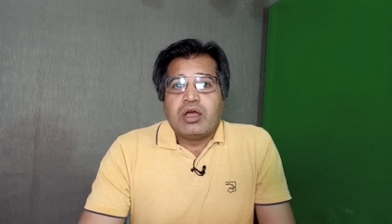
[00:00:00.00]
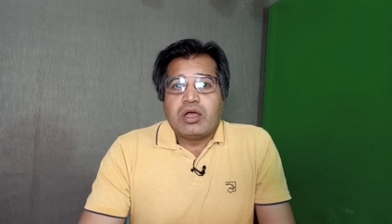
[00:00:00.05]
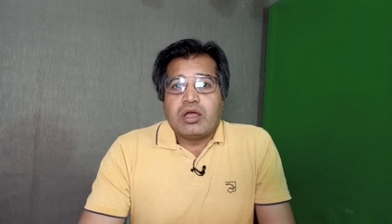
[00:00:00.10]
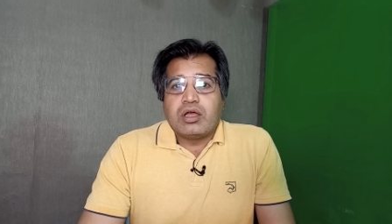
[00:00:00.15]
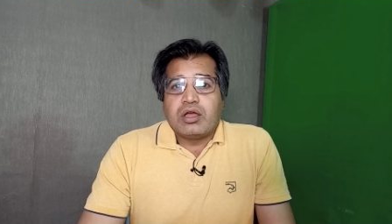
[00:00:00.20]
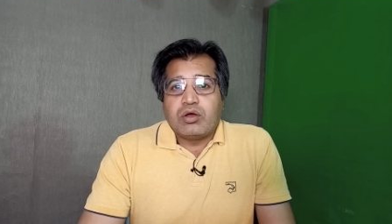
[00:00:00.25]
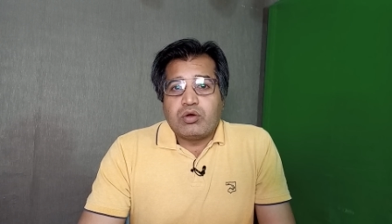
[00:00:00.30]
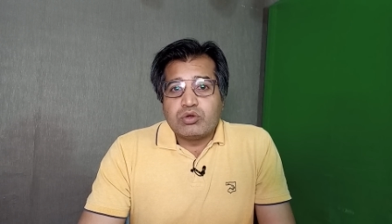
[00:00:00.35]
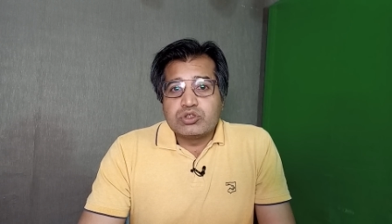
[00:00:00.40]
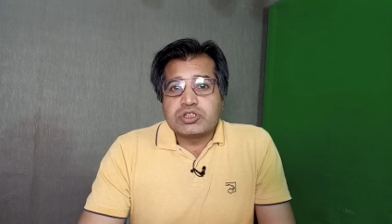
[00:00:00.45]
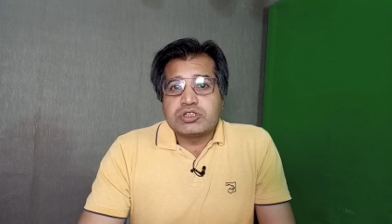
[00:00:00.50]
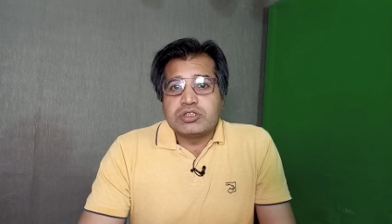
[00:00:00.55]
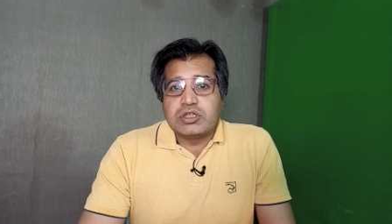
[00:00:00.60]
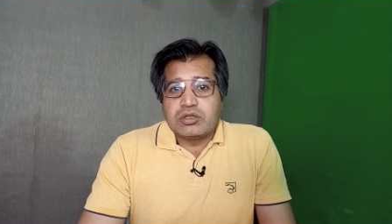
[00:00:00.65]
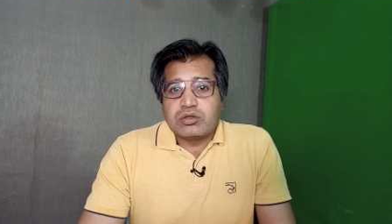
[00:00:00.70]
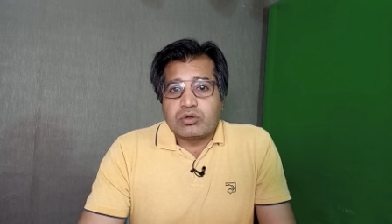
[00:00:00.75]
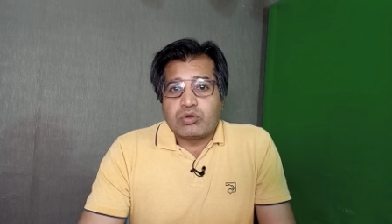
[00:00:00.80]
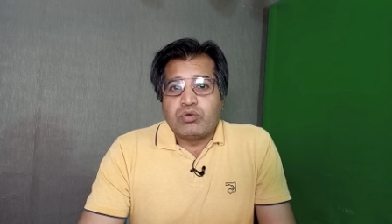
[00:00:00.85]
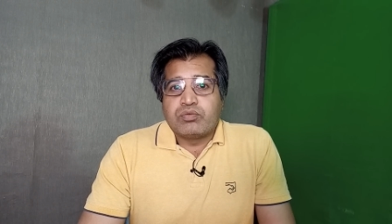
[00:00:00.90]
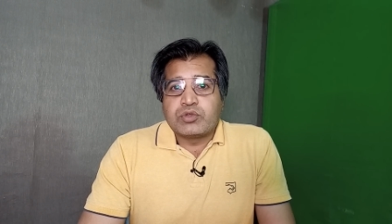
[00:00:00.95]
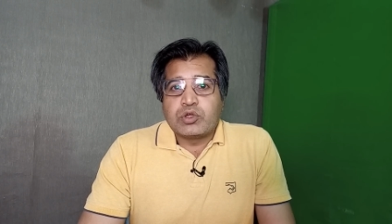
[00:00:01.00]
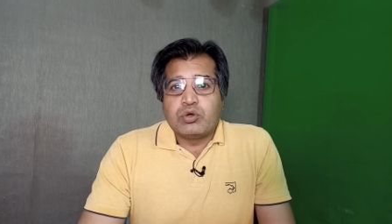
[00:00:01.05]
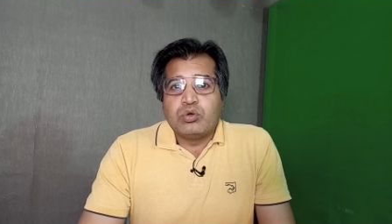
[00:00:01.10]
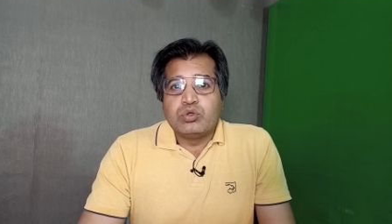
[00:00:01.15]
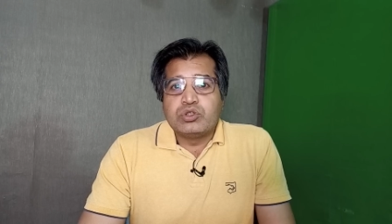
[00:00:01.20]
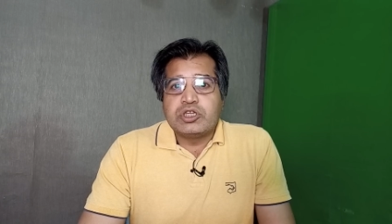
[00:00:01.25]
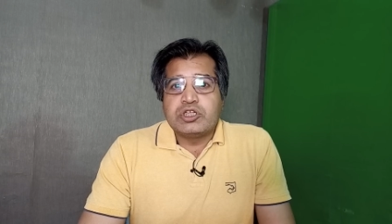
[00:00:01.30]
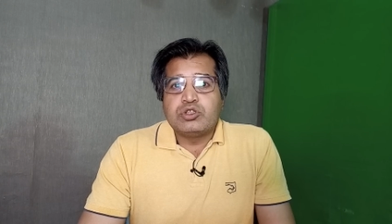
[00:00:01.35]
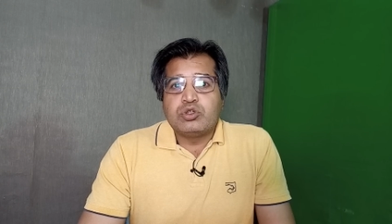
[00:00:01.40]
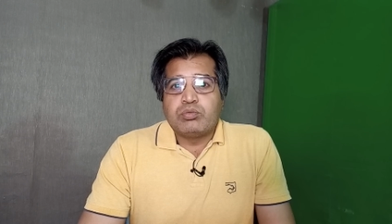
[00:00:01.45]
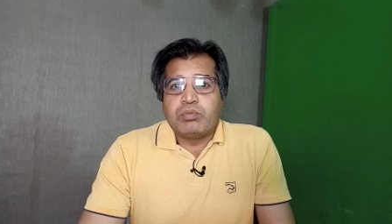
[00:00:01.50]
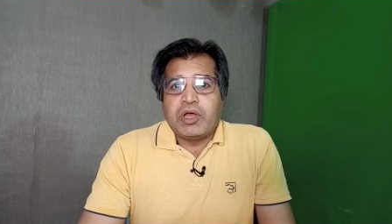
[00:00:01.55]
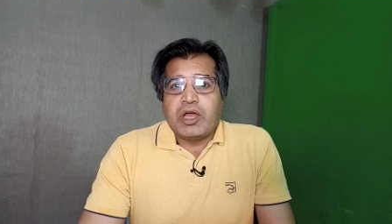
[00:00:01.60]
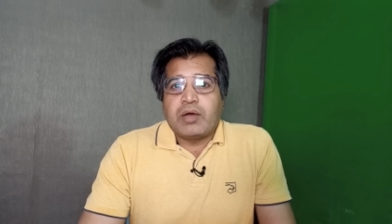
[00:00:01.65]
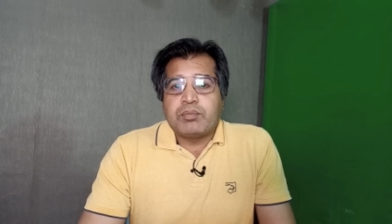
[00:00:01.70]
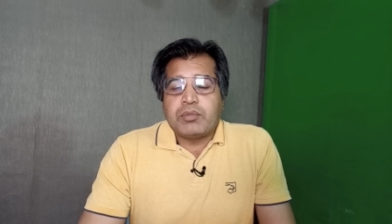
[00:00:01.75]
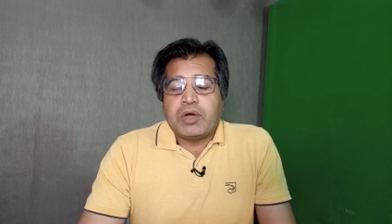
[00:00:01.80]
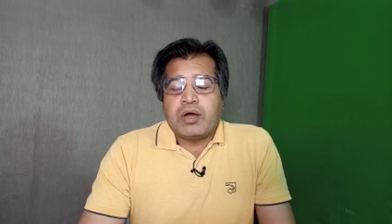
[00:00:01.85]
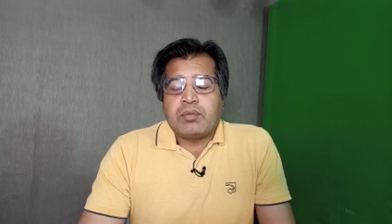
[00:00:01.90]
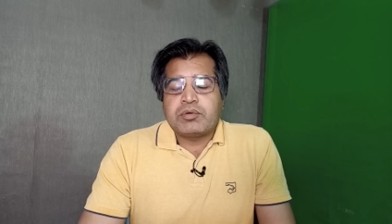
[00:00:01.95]
उस गुफ्तु से जो मैं
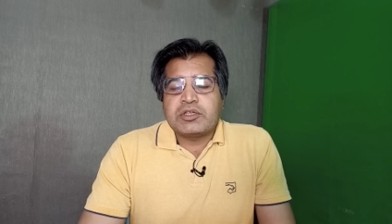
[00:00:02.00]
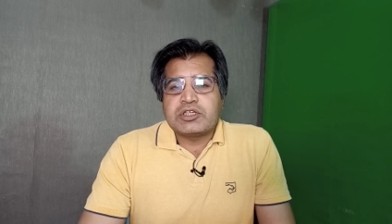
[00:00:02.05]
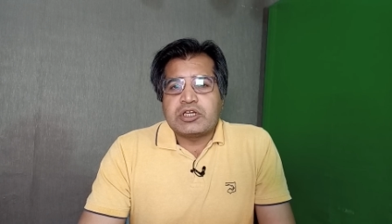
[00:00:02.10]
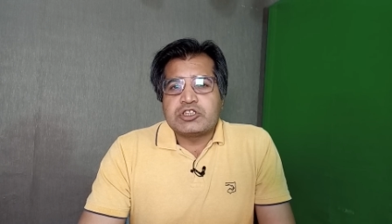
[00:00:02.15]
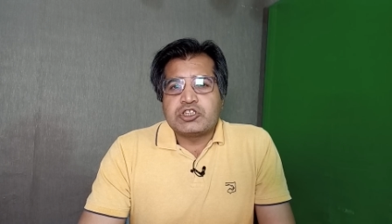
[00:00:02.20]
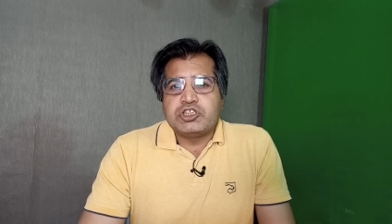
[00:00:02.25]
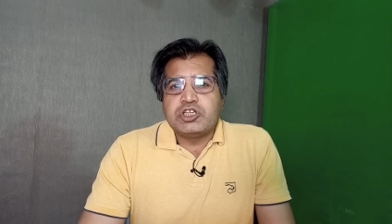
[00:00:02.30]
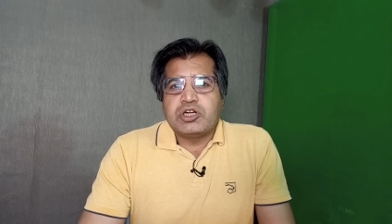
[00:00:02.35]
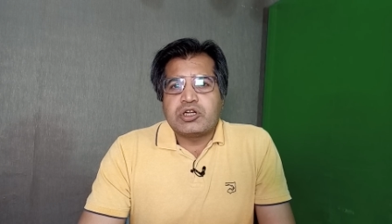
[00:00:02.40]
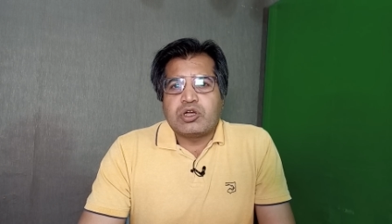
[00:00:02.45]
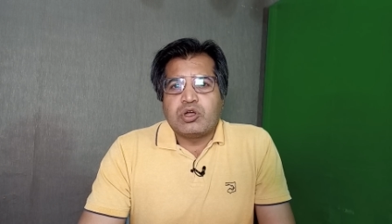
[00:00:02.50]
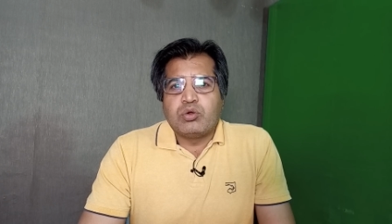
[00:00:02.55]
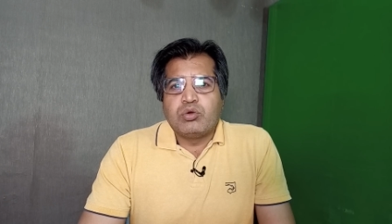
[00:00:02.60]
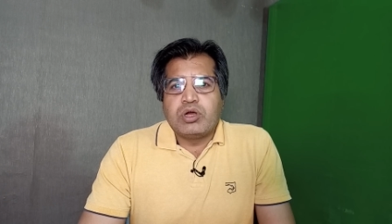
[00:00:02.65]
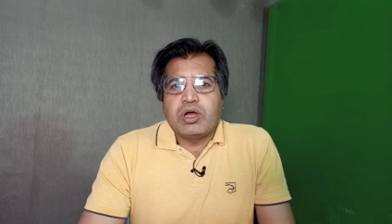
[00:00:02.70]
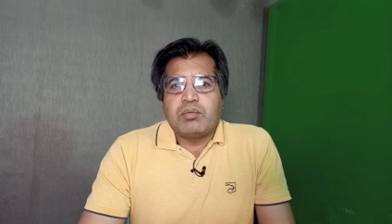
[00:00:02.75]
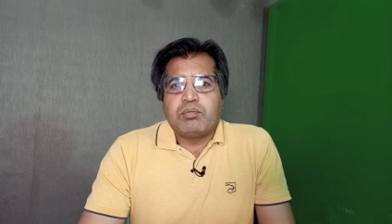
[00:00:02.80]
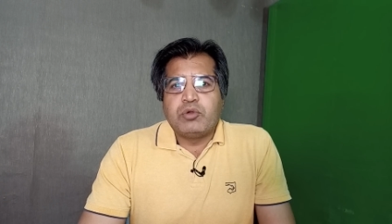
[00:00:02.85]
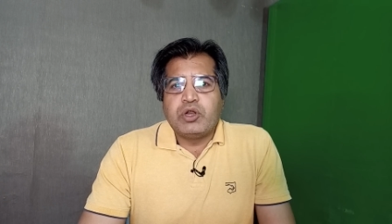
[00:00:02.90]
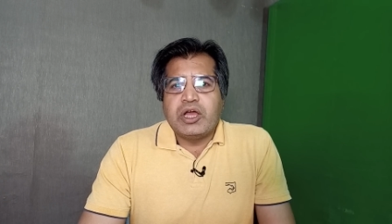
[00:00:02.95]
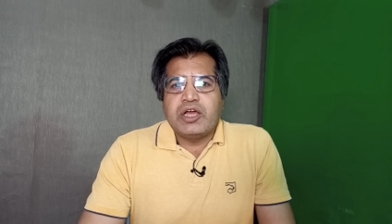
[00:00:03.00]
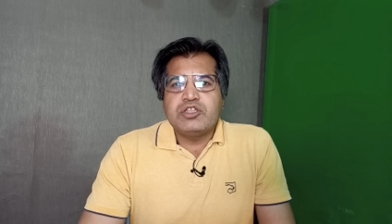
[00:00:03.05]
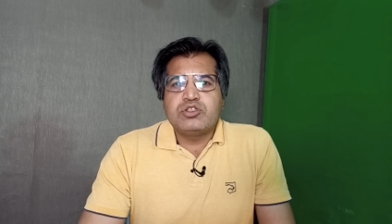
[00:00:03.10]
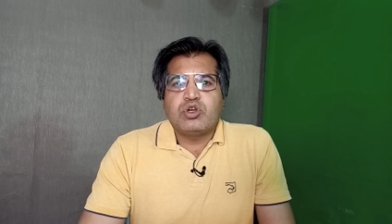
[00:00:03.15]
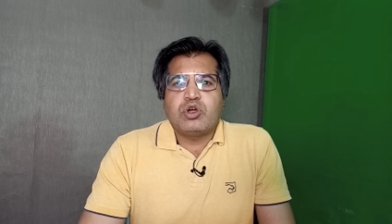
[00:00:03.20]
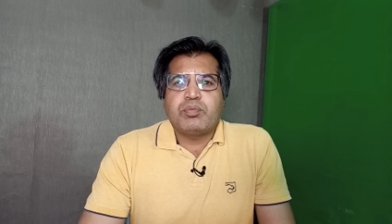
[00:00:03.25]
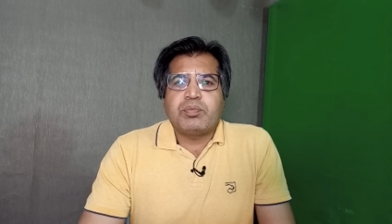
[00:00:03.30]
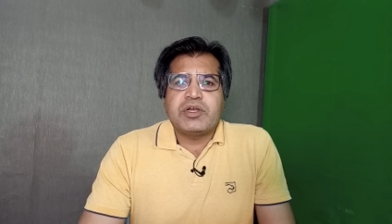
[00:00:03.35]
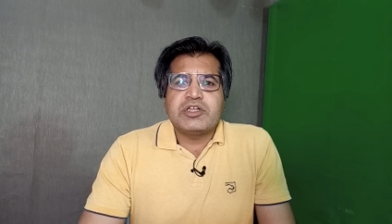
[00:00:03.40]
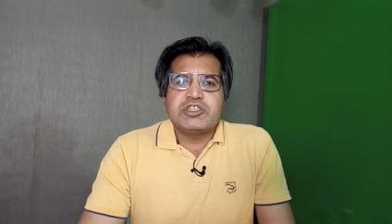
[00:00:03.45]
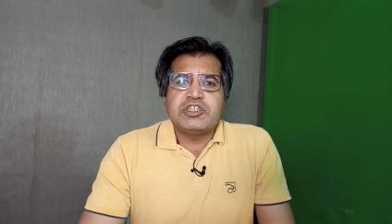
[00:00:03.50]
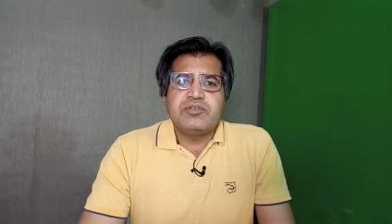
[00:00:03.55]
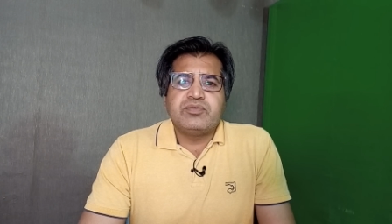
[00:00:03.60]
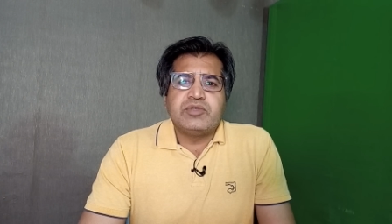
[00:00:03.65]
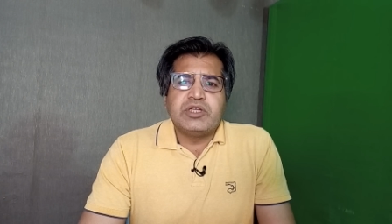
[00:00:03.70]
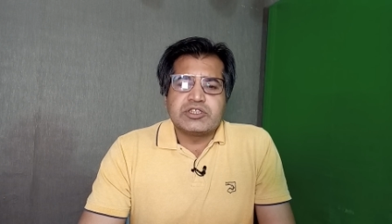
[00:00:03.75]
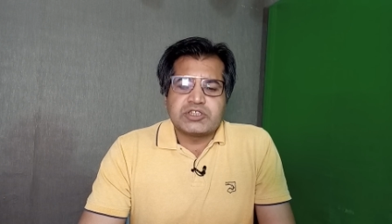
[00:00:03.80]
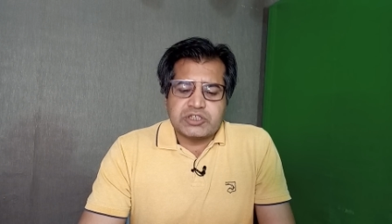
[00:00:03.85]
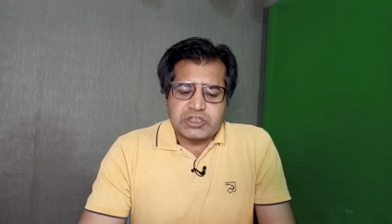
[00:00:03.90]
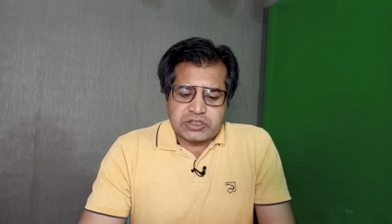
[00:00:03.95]
अब आपके साथ शेयर करूँगा बुनियादी तौर पर चीफ
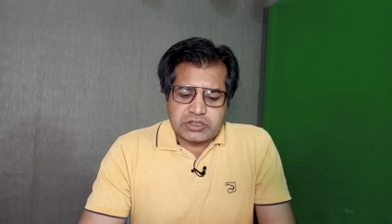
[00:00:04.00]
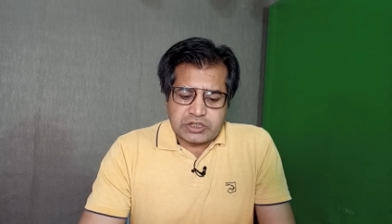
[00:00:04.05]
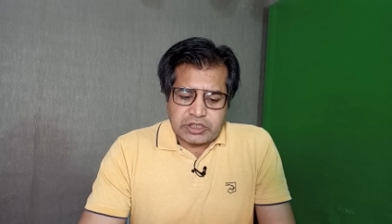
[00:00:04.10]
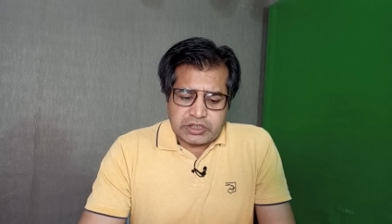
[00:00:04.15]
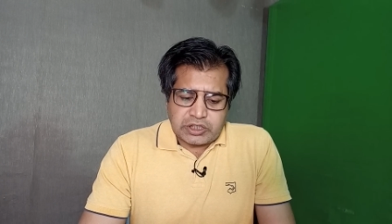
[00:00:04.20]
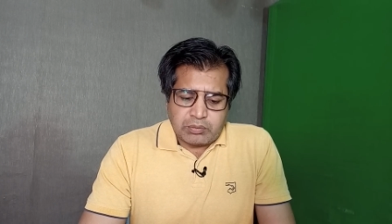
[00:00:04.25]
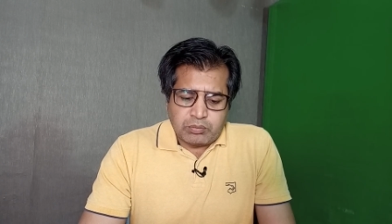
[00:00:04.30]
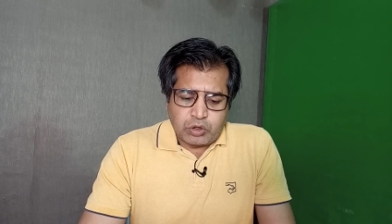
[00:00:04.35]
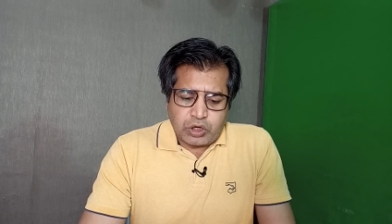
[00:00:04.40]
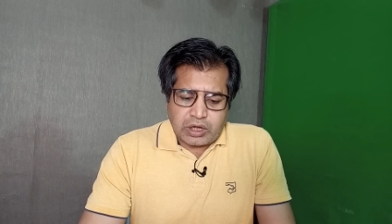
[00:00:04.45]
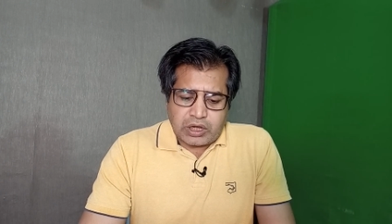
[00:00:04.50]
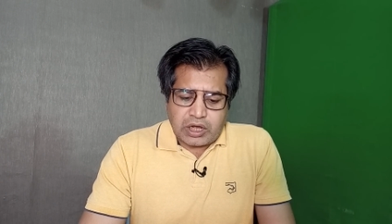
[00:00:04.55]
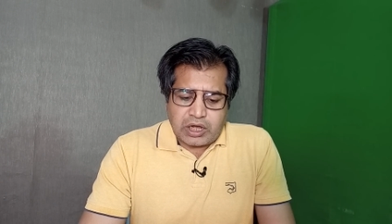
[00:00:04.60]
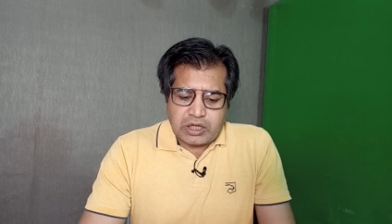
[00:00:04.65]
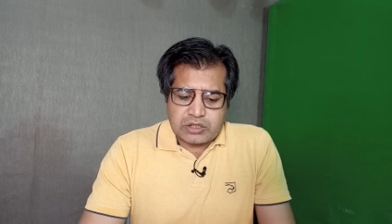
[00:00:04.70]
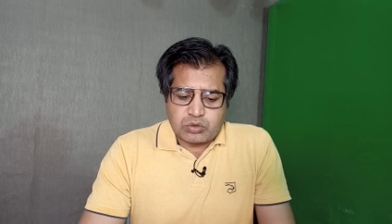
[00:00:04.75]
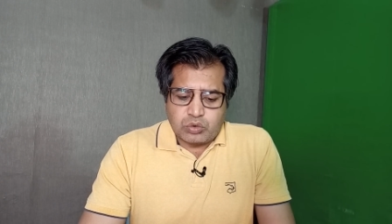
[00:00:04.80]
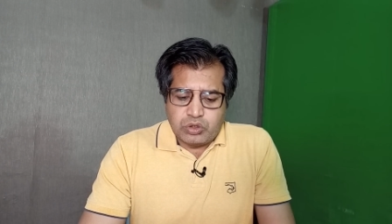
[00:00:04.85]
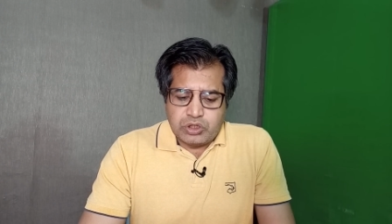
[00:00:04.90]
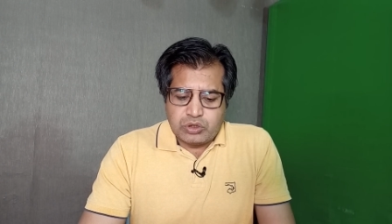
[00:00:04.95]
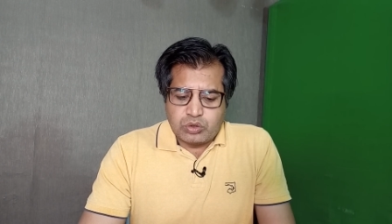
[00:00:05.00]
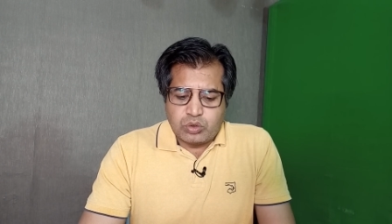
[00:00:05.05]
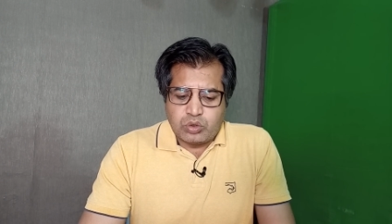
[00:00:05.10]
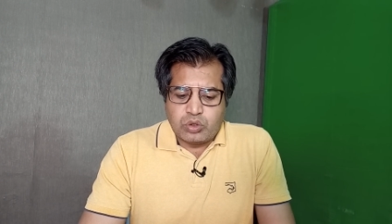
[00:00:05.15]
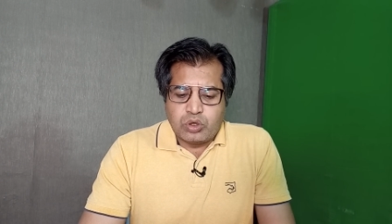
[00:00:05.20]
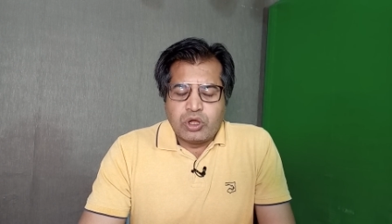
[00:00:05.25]
जस्टिस से जब मुलाकात हुई तो